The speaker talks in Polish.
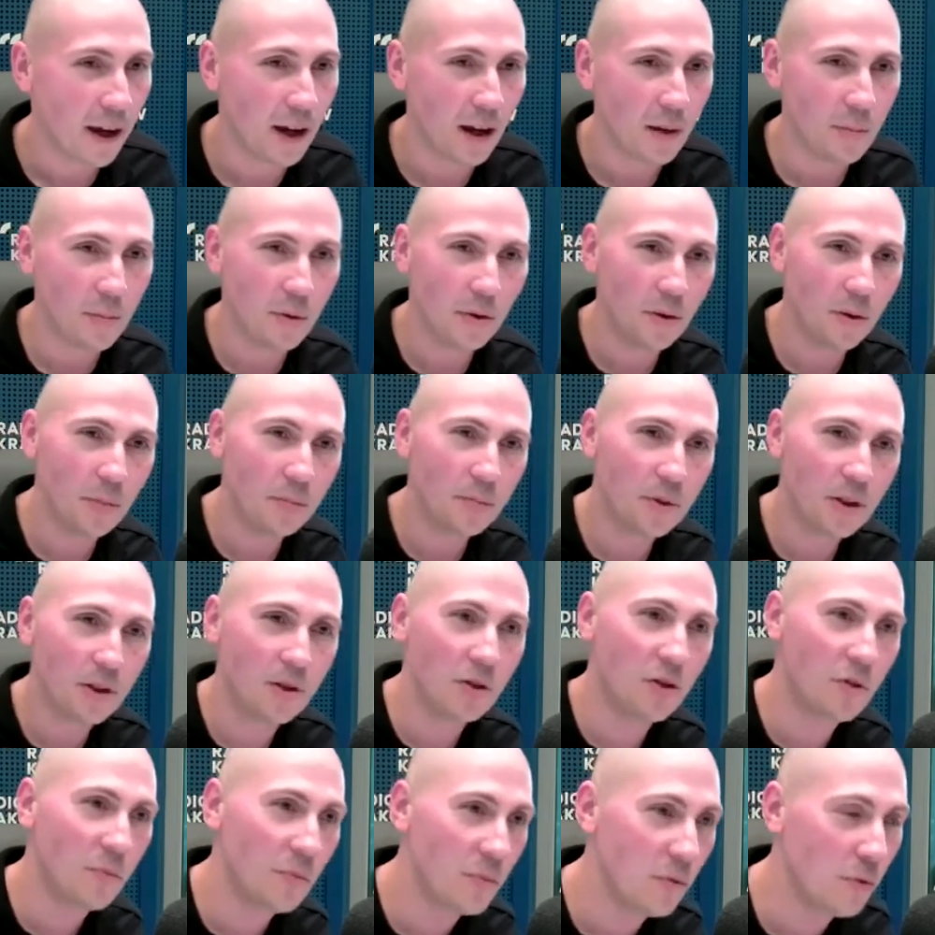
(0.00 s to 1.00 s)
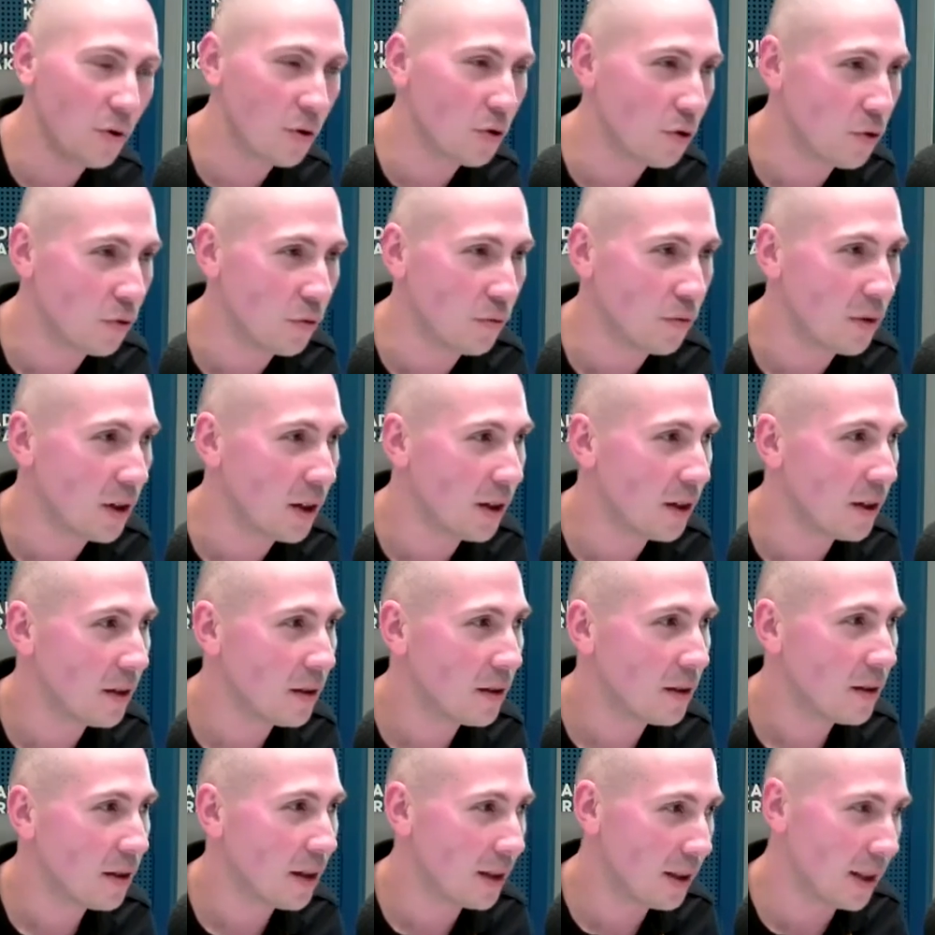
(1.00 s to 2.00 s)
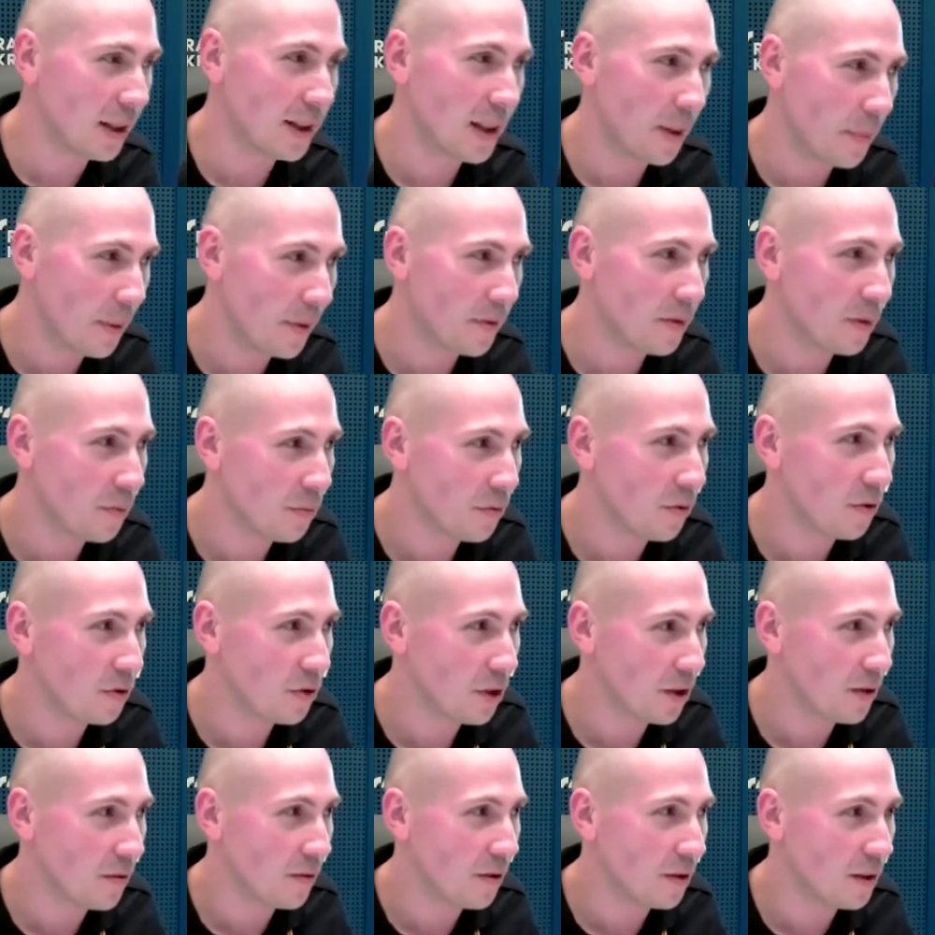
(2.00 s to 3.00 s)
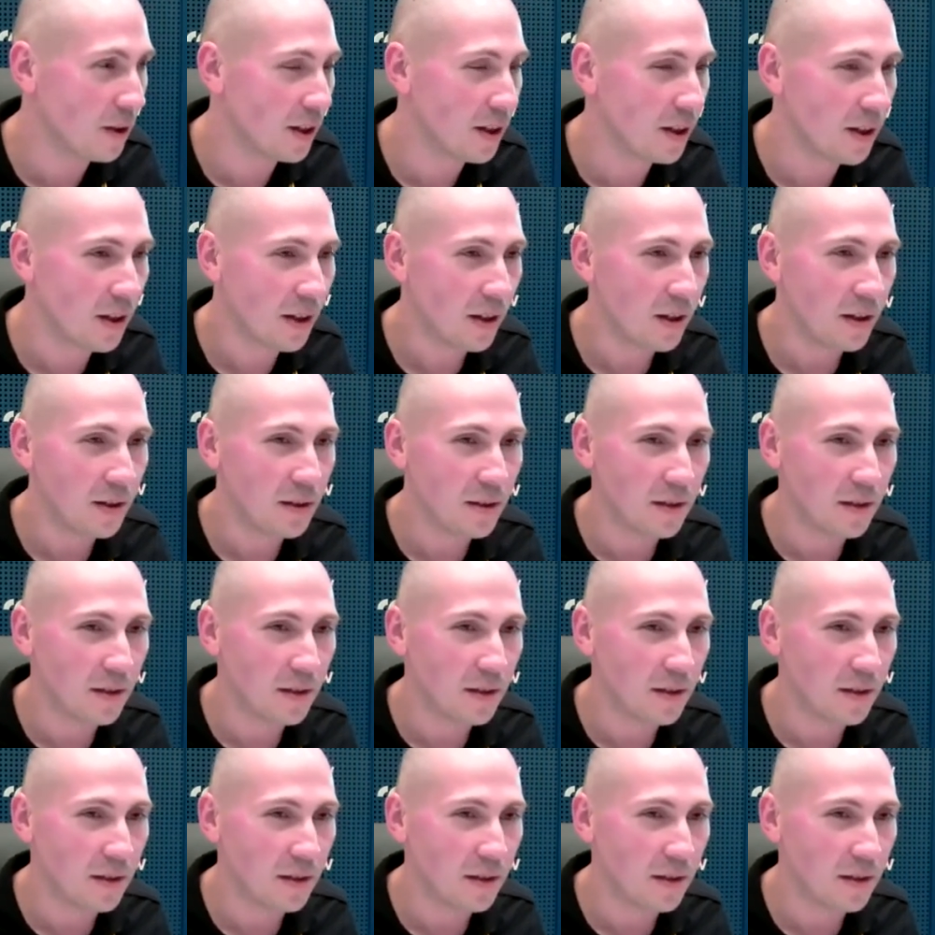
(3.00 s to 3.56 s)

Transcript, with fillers: Albo przecież było żółte, a tak naprawdę było czerwone.